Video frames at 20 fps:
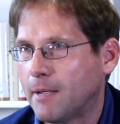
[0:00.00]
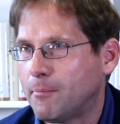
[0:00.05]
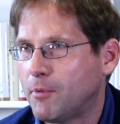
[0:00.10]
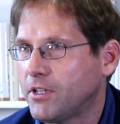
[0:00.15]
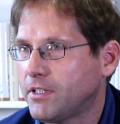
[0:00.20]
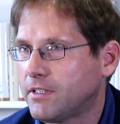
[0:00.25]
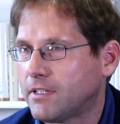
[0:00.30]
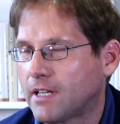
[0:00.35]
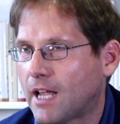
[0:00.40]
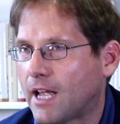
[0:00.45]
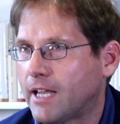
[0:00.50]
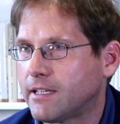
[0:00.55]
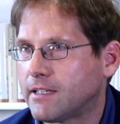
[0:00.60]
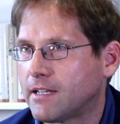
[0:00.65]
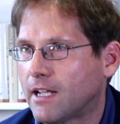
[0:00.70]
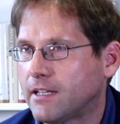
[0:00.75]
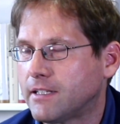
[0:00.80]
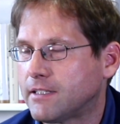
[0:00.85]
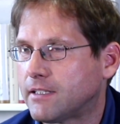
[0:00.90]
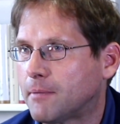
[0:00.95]
Er möchte da eigentlich
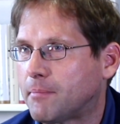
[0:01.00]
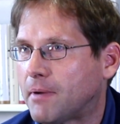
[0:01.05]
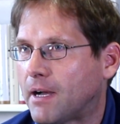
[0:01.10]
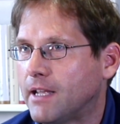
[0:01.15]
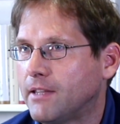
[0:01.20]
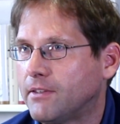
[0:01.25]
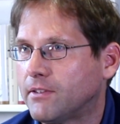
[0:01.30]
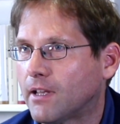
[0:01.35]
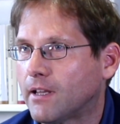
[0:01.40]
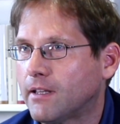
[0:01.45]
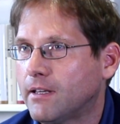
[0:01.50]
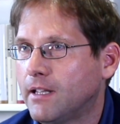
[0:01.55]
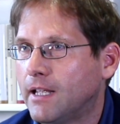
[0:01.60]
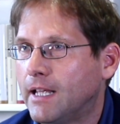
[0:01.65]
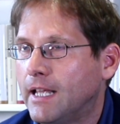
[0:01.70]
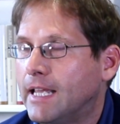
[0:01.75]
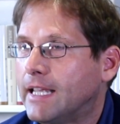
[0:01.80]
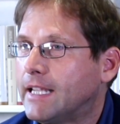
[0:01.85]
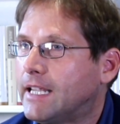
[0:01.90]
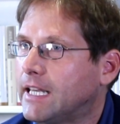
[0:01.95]
gar nicht dabei sein,
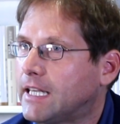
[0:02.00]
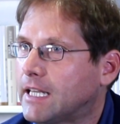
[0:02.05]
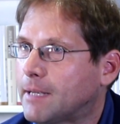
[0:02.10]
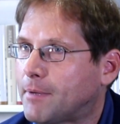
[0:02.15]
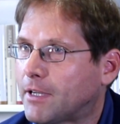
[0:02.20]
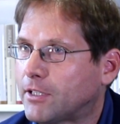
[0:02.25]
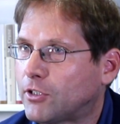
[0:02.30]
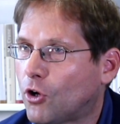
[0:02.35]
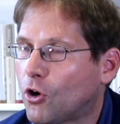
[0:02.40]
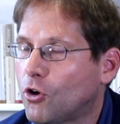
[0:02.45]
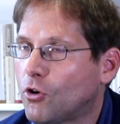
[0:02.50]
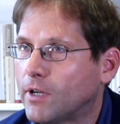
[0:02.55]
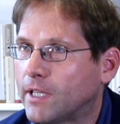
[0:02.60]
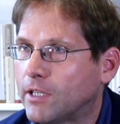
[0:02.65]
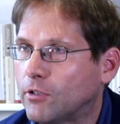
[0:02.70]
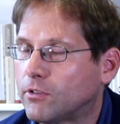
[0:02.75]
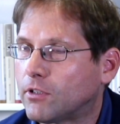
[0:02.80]
geht aber doch hin.